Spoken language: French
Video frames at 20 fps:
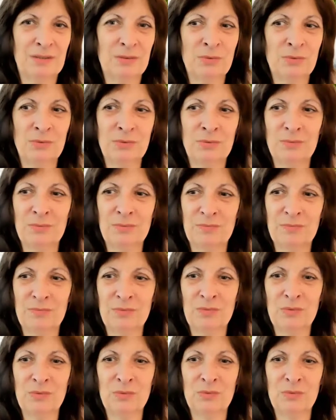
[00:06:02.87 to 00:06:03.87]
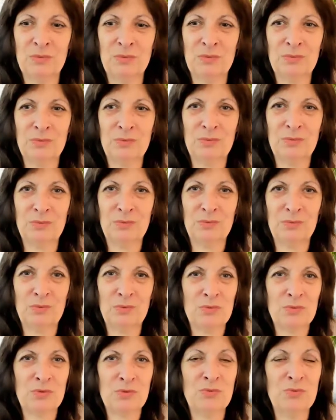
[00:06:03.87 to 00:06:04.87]
dont,
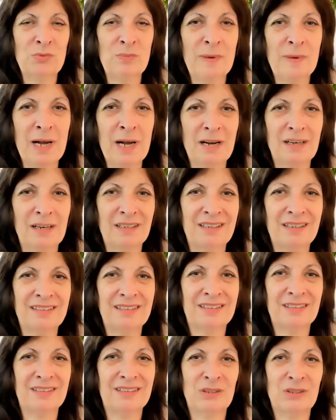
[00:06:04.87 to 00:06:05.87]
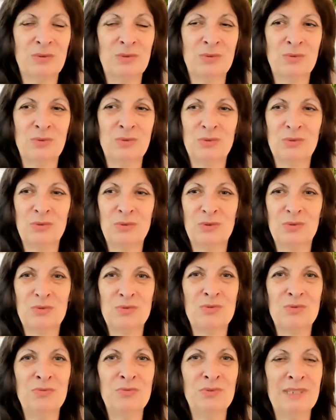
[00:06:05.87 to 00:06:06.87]
je vous parle, que,
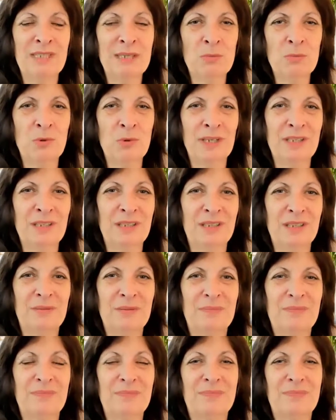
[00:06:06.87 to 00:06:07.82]
dont je vous témoigne